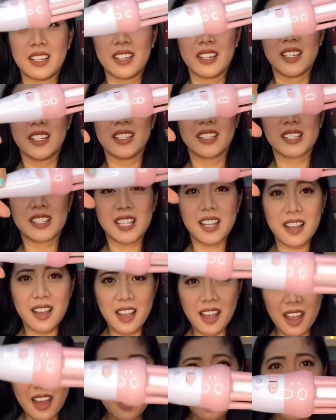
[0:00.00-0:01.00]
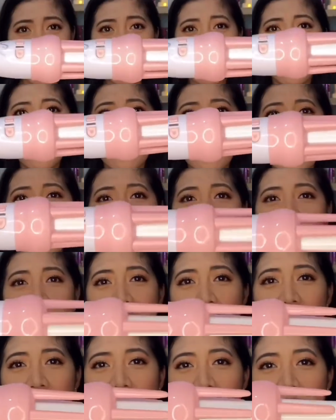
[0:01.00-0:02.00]
Ta-da! I
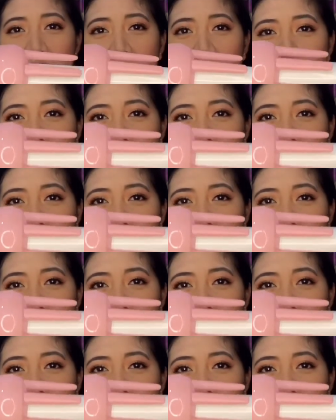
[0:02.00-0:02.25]
have it right